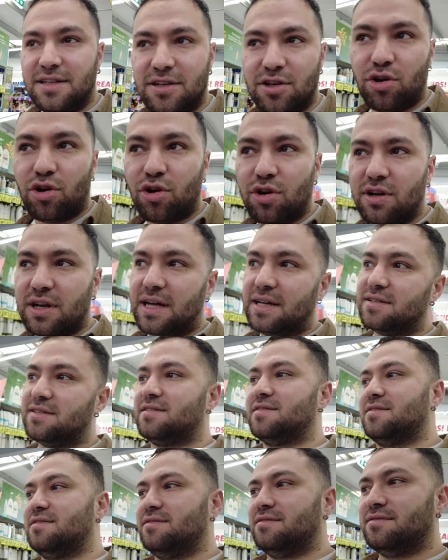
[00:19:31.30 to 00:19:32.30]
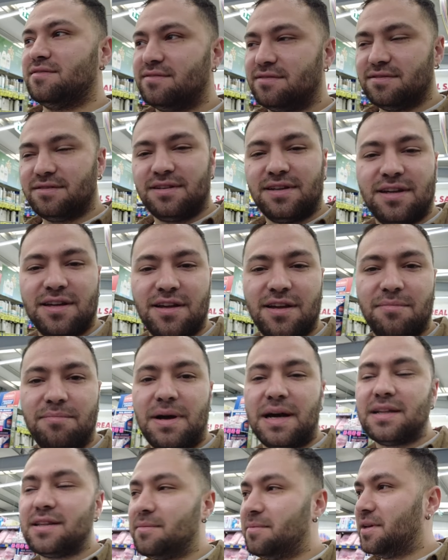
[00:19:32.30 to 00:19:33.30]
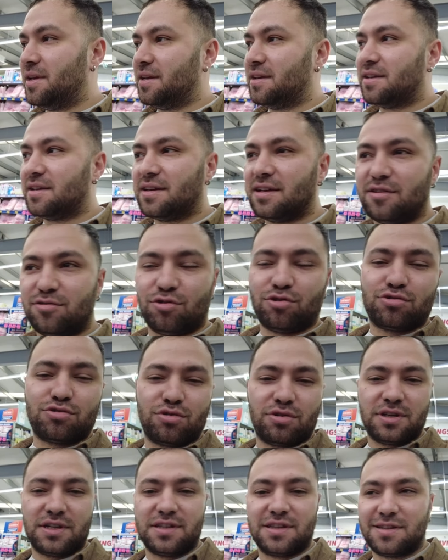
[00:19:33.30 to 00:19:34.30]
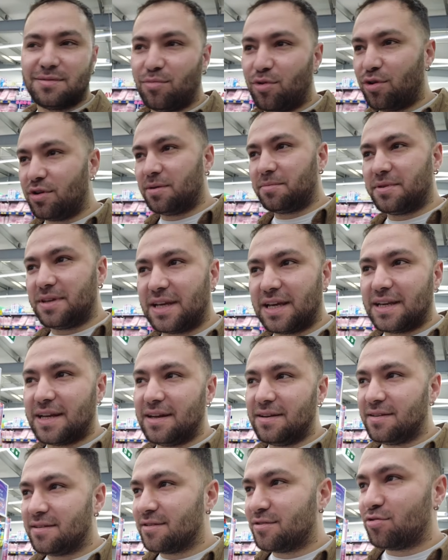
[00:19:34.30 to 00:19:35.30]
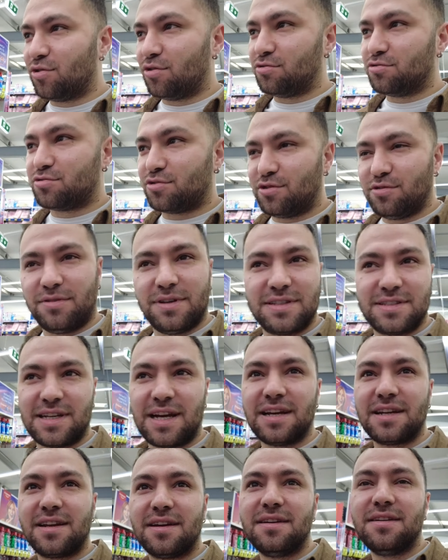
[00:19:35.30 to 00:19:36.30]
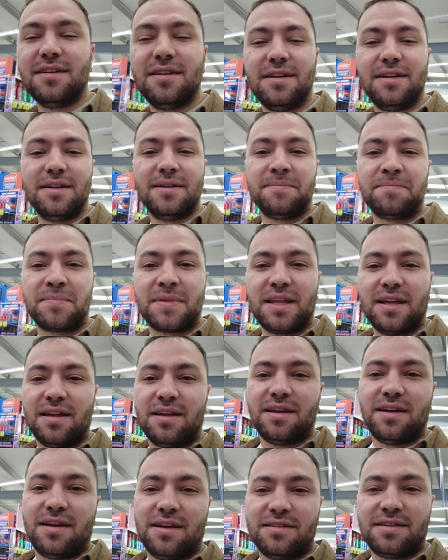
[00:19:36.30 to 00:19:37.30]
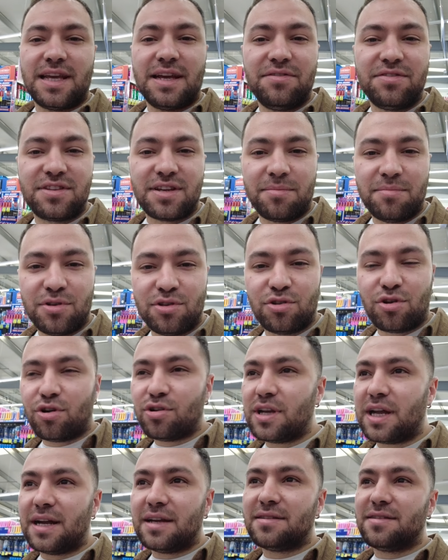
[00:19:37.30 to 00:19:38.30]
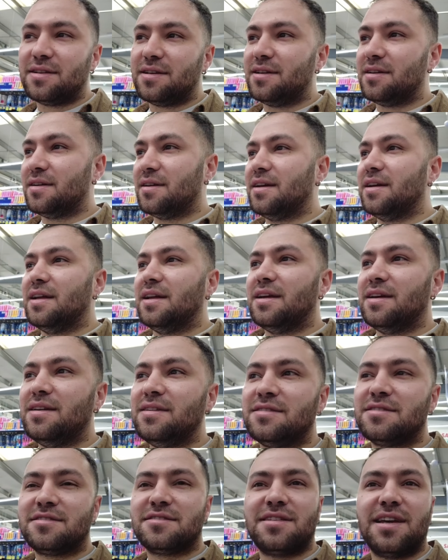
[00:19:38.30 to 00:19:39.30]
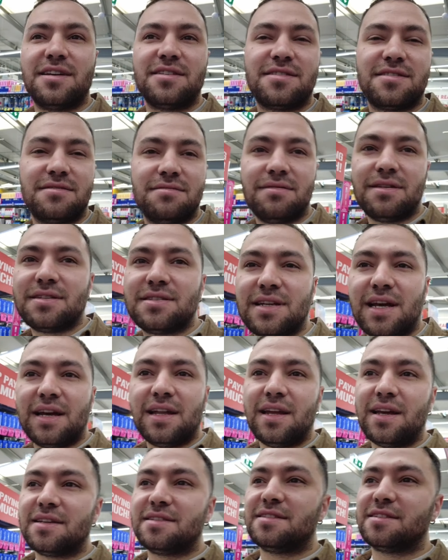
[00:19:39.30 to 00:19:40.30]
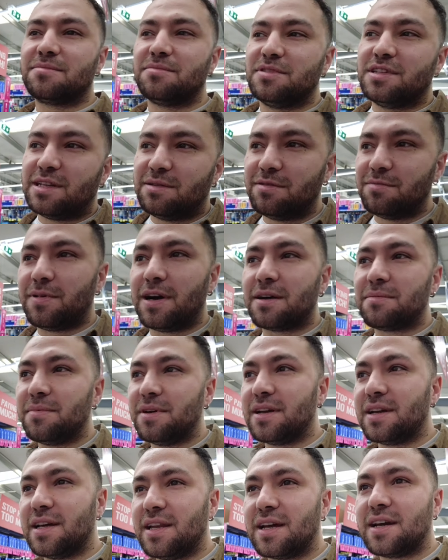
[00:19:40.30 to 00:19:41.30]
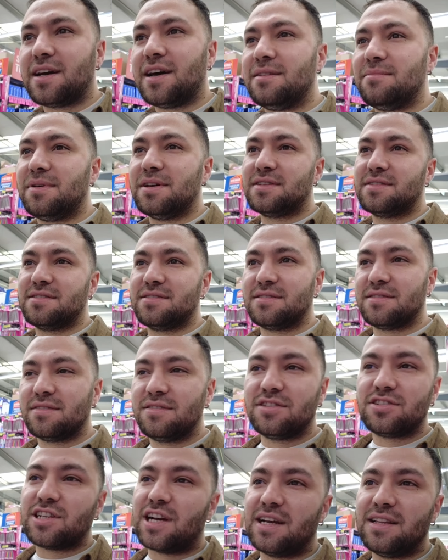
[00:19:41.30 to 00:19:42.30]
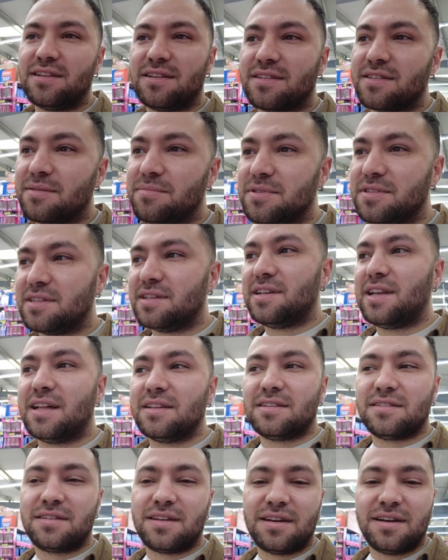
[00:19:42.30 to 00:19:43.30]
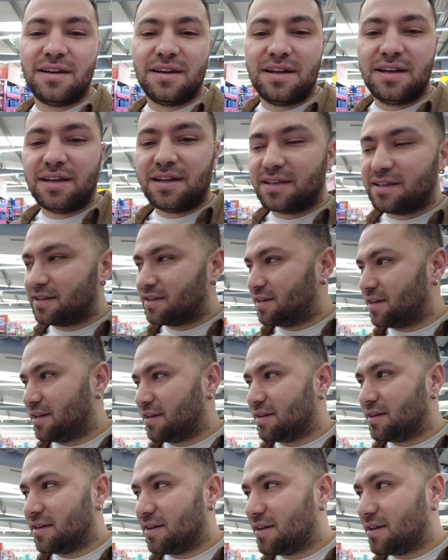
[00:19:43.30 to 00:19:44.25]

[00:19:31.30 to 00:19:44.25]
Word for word: Diyorlar. Yani. Ee, ben de bir iki kere doktora gittim öyle bir genel kontrol vesaire. Ee, D vitaminini önerdi. Hiç test vesaire eksik mi değil mi bakmaya gerek kalmaksızın kış aylarında biz İrlanda'da ki